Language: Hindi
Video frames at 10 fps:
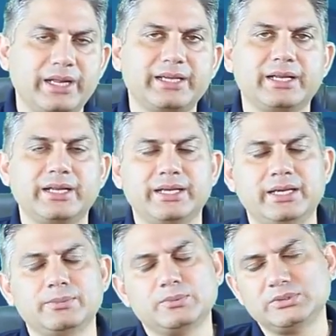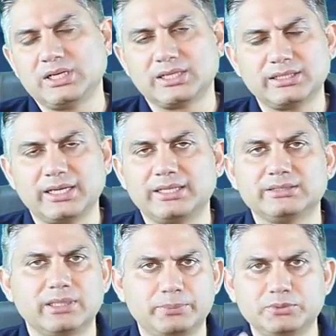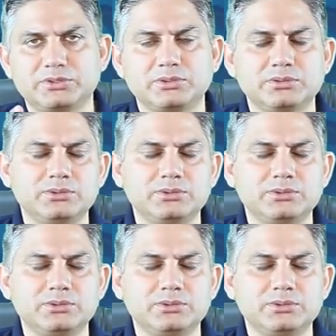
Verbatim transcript: ट्राई करेंगे मुझे लगता है कि सब कुछ